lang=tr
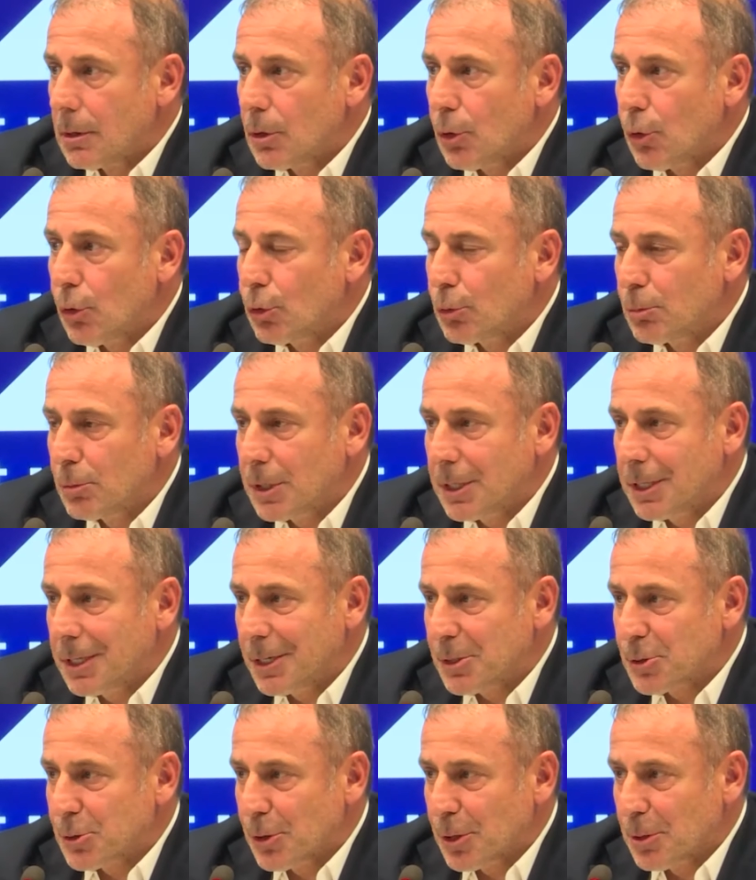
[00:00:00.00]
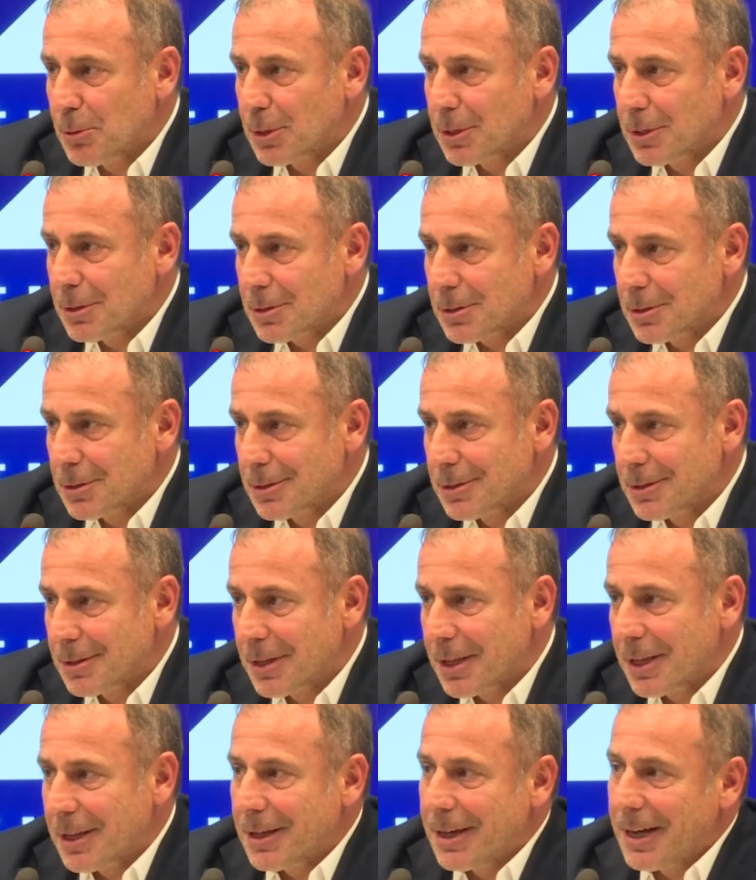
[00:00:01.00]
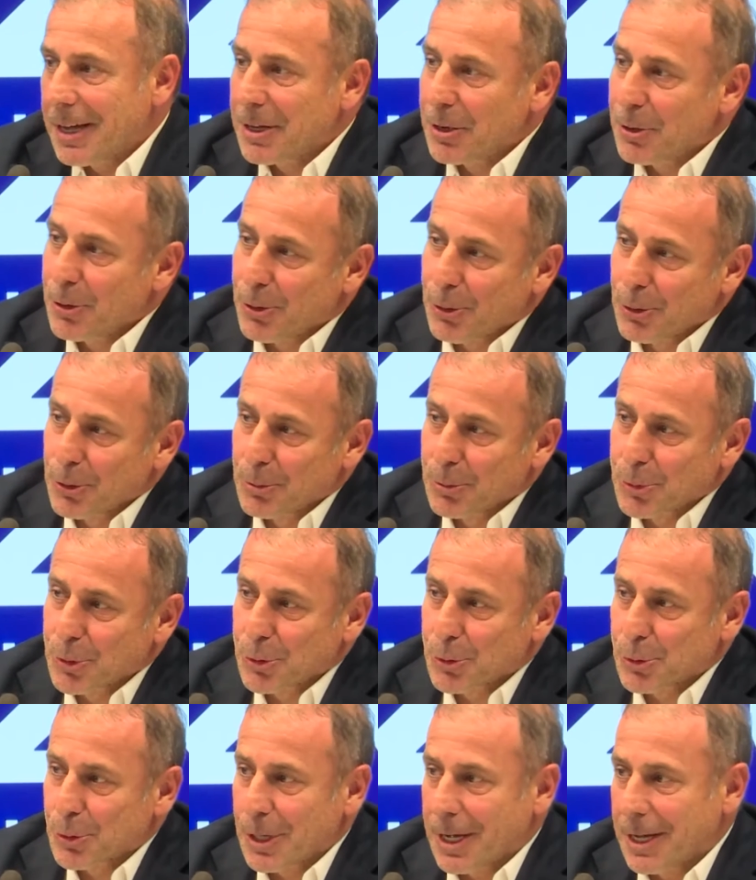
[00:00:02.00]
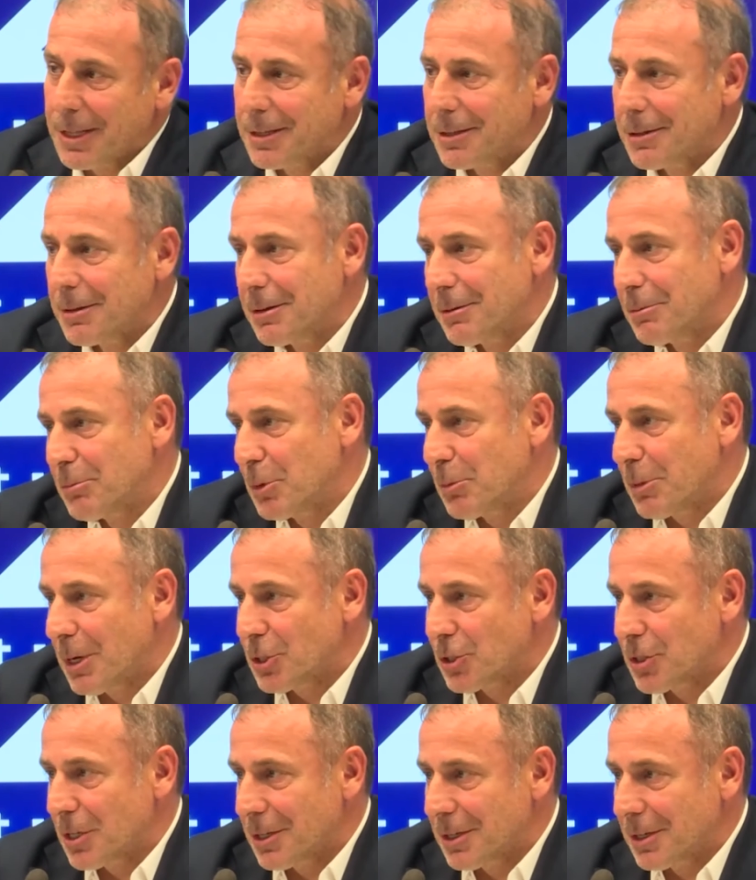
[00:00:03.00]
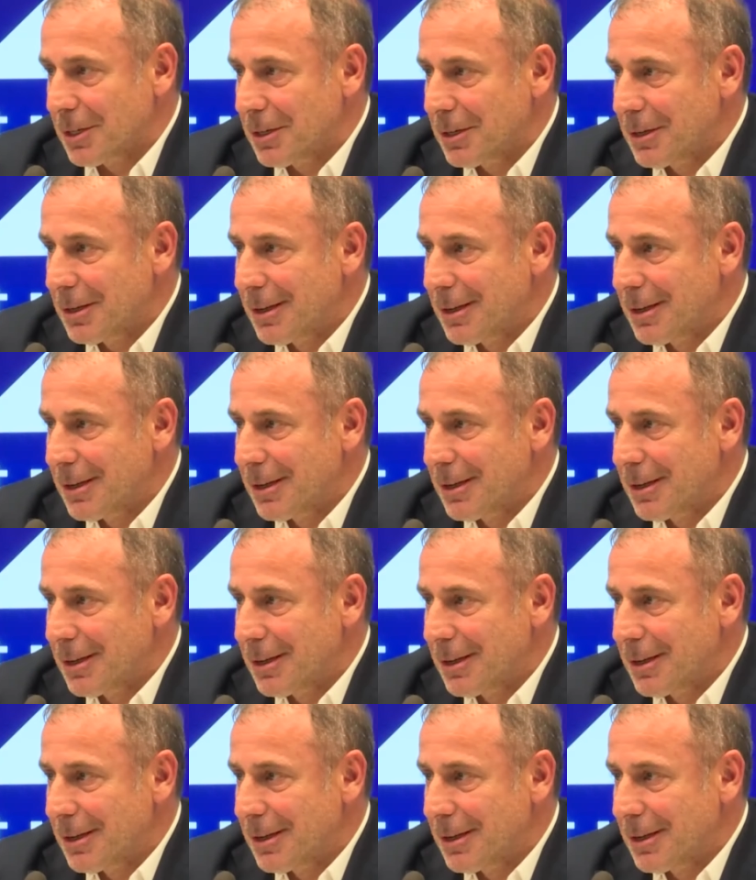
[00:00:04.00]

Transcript: Olumları niye söylemediniz? Yani olumsuzdan mı başladık?